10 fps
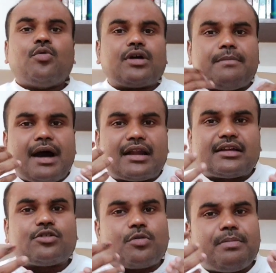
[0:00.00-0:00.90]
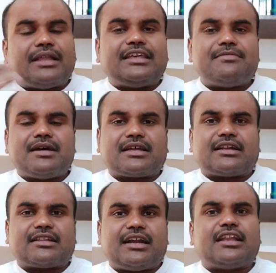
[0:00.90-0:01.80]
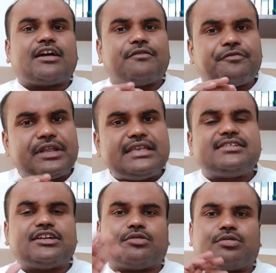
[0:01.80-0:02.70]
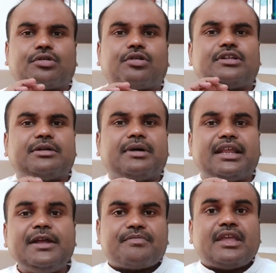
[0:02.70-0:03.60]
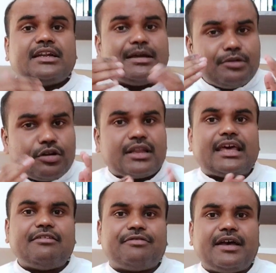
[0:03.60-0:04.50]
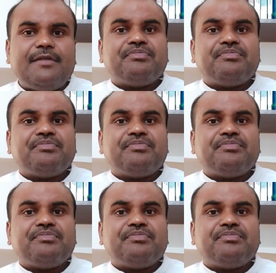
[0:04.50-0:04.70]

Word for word: உங்கள் மார்க் ரொம்ப அதிகமாக இருக்கிறதுனால நாங்கள் ஃப்ரீ சீட்டு கொடுக்குறோம் இந்த மாதிரி நம்மளோட லைஃப்பை